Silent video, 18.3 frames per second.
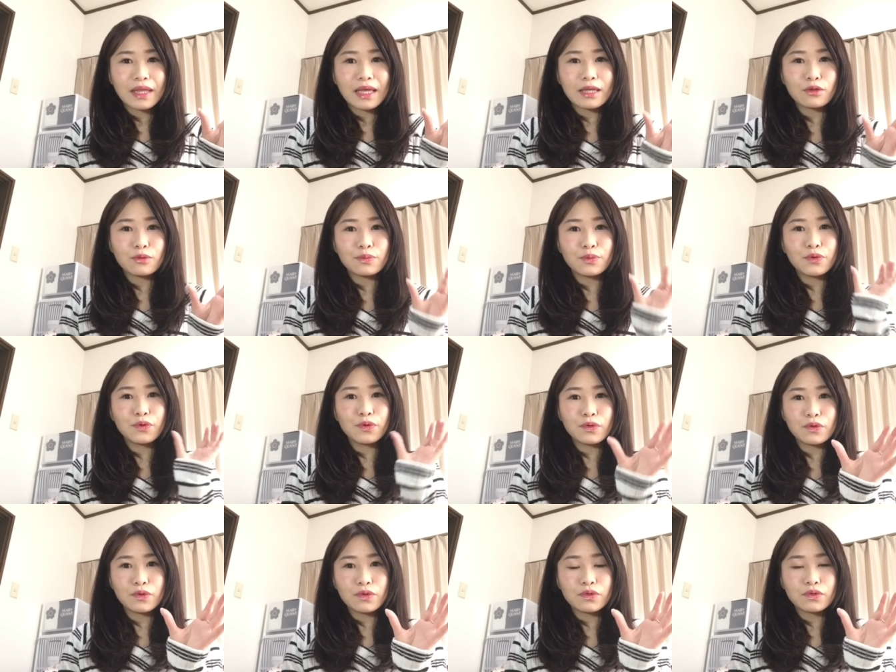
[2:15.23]
えっと、
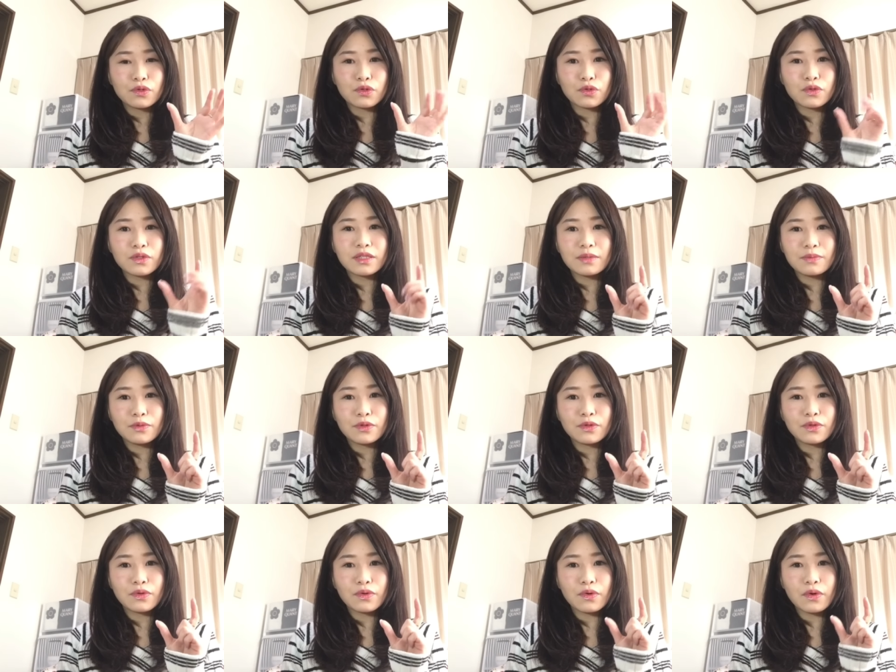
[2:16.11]
ブログ、ちょっとした
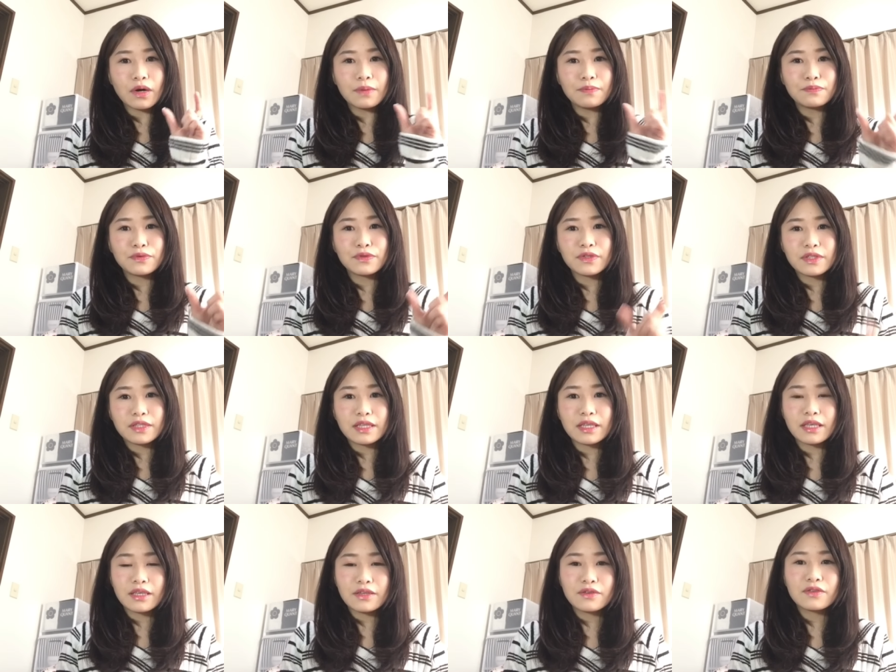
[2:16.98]
ブログをアップし
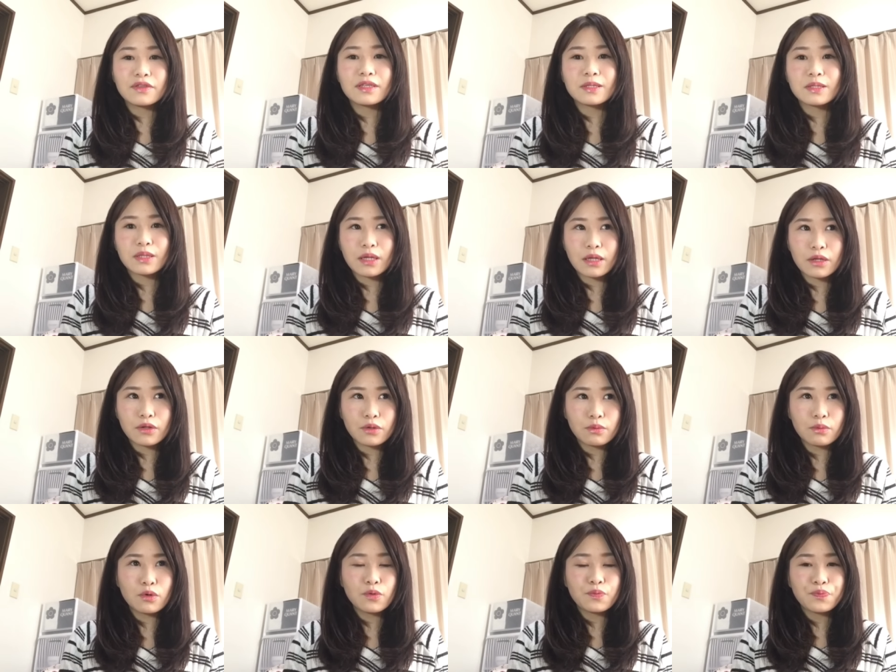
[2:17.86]
ているんですけれ
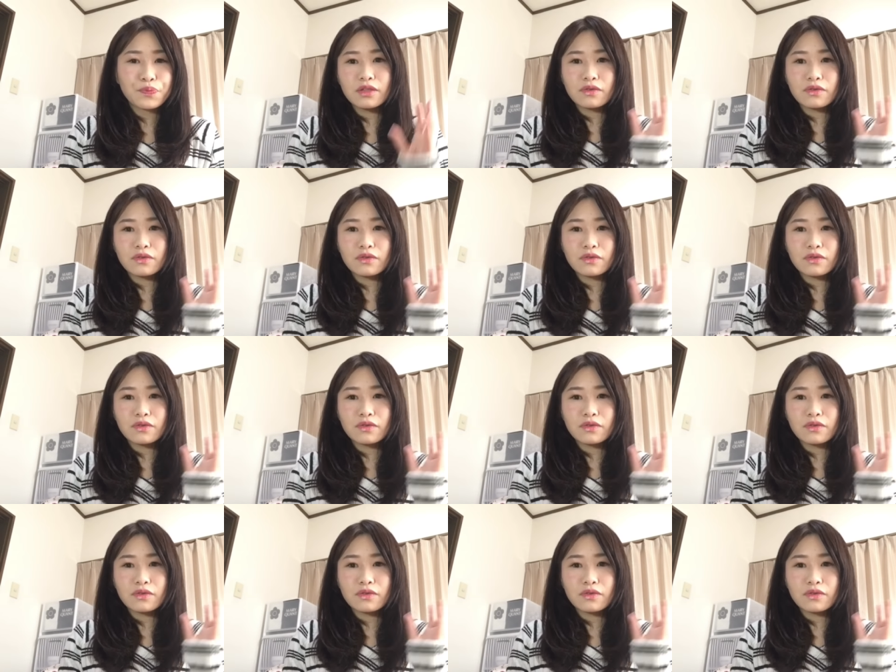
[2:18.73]
ども、